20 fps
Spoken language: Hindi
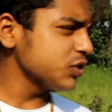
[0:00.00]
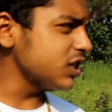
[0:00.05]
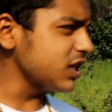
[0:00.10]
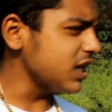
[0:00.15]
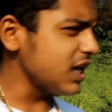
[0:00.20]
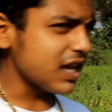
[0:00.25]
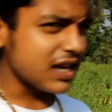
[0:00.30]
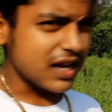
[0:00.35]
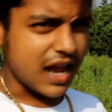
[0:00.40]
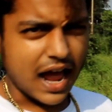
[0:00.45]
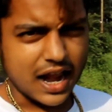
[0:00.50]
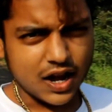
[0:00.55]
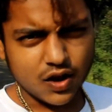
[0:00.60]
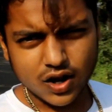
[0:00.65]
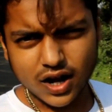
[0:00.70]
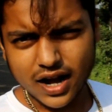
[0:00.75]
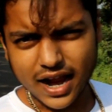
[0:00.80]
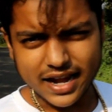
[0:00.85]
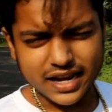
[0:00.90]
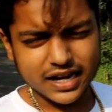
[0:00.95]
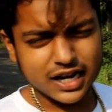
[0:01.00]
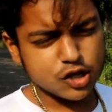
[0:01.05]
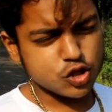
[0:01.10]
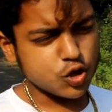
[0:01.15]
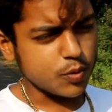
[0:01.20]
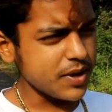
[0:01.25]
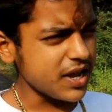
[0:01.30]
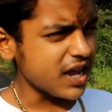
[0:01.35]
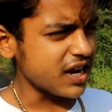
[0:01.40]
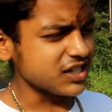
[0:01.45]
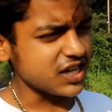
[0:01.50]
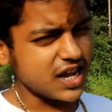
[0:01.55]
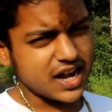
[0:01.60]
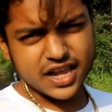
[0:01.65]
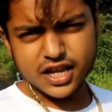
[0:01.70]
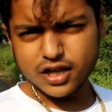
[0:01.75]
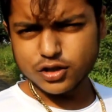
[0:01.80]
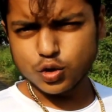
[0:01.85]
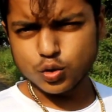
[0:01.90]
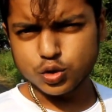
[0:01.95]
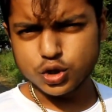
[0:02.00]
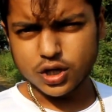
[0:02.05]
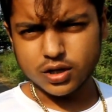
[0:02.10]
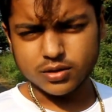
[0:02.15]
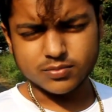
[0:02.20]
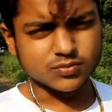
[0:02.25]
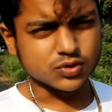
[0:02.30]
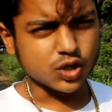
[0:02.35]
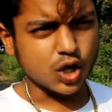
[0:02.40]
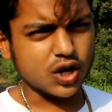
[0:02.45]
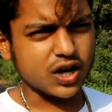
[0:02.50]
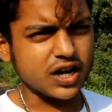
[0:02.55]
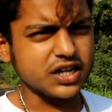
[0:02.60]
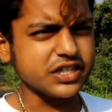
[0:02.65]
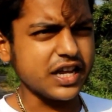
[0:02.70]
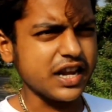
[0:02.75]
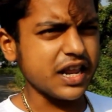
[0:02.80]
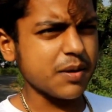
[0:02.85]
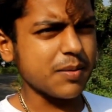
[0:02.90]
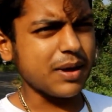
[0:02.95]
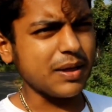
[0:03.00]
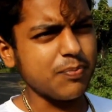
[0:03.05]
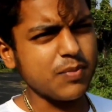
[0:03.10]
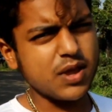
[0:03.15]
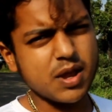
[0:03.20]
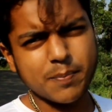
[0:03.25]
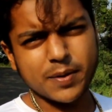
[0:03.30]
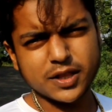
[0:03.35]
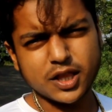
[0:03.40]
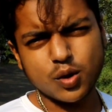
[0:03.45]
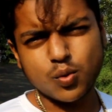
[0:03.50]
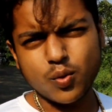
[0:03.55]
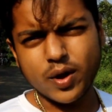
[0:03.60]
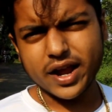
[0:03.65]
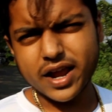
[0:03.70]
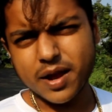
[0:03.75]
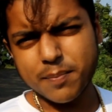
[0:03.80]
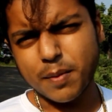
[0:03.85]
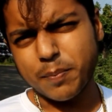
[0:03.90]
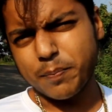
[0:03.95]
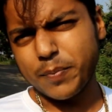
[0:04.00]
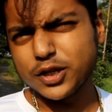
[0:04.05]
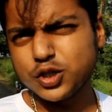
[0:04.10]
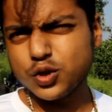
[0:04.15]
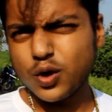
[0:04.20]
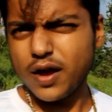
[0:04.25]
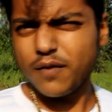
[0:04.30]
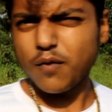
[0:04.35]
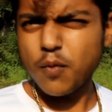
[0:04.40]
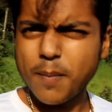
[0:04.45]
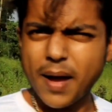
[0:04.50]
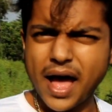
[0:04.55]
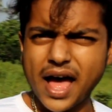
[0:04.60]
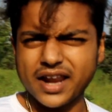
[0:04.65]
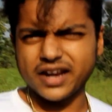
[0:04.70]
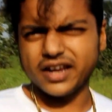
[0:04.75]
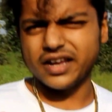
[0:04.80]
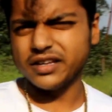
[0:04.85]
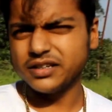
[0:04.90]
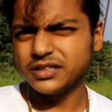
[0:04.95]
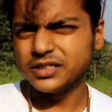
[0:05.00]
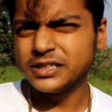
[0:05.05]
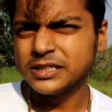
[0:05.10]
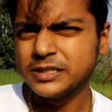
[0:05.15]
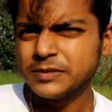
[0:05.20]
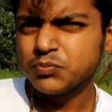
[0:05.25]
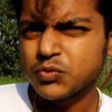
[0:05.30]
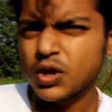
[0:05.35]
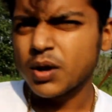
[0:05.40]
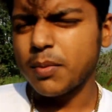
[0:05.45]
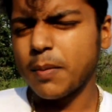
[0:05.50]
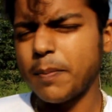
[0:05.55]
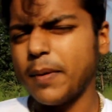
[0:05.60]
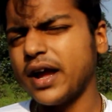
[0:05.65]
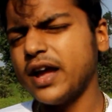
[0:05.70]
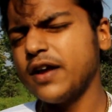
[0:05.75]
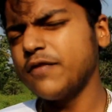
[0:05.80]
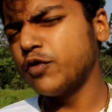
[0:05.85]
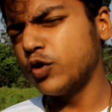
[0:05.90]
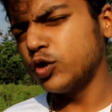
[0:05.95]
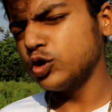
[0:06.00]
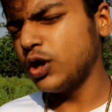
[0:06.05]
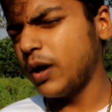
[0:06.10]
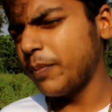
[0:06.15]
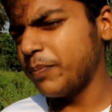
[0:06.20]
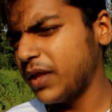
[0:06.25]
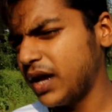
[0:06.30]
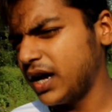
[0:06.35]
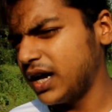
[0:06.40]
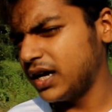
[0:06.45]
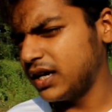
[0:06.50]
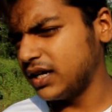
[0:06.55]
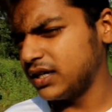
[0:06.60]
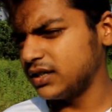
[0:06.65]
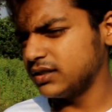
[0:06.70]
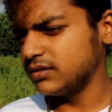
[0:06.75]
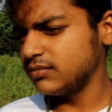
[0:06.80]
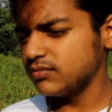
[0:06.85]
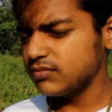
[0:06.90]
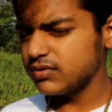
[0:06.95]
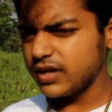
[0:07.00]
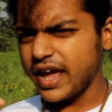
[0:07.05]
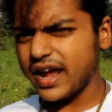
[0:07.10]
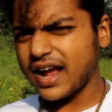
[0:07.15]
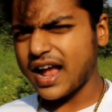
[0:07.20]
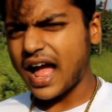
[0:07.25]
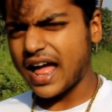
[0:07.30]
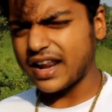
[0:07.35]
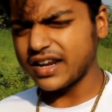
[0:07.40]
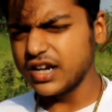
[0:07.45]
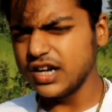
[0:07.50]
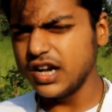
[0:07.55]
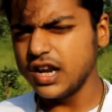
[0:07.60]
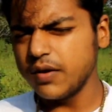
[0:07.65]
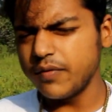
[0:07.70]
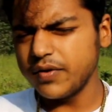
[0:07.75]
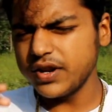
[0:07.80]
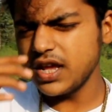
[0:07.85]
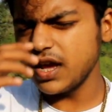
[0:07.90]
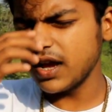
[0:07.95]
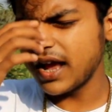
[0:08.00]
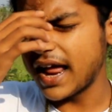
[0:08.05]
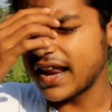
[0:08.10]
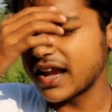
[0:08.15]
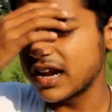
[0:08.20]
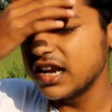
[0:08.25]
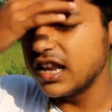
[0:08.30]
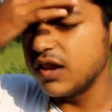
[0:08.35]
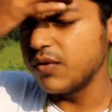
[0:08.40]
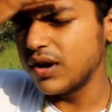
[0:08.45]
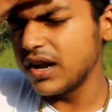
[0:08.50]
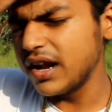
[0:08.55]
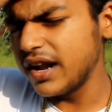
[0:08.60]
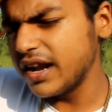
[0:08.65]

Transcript: कि खाना वगैरह खाने के लिए तो अभी घर जाना ये सोच रहे और घर जाने के बाद में ये पता हुआ है कि पप्पा जो है वो बाहर गए पप्पा गए फ़ोटो अपना एक कार की डिलीवरी है कार की डिलीवरी